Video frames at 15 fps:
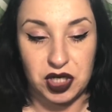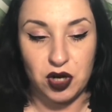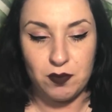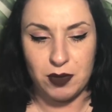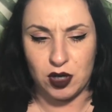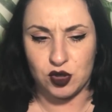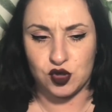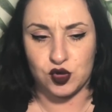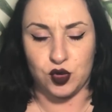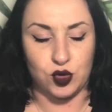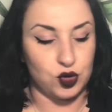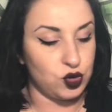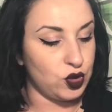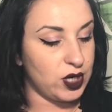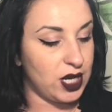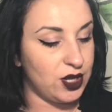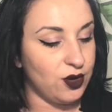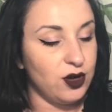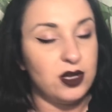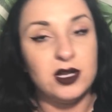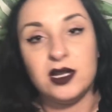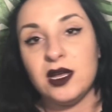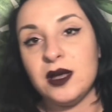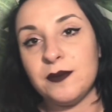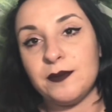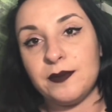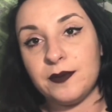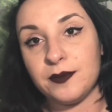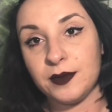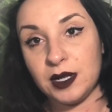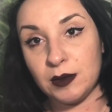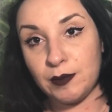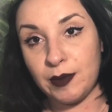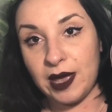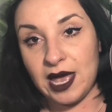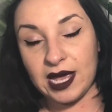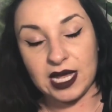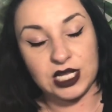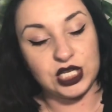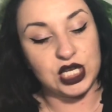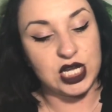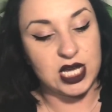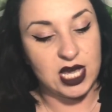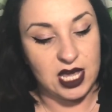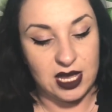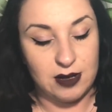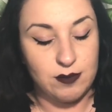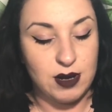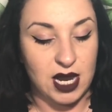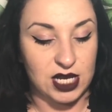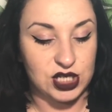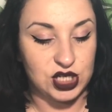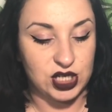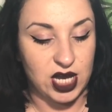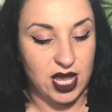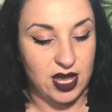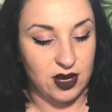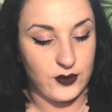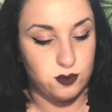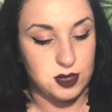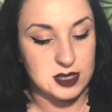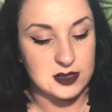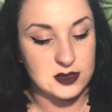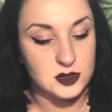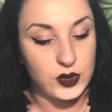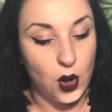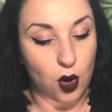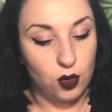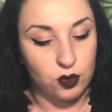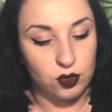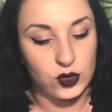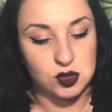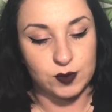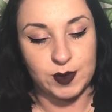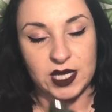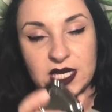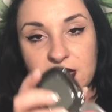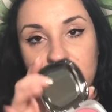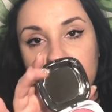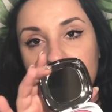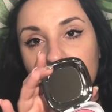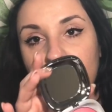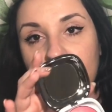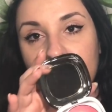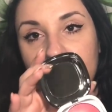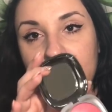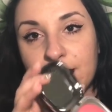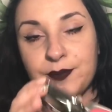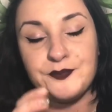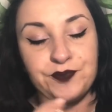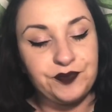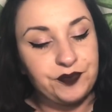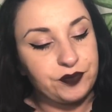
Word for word: c'era un bello sconto credo il packaging e il blush è questo con lo specchietto anche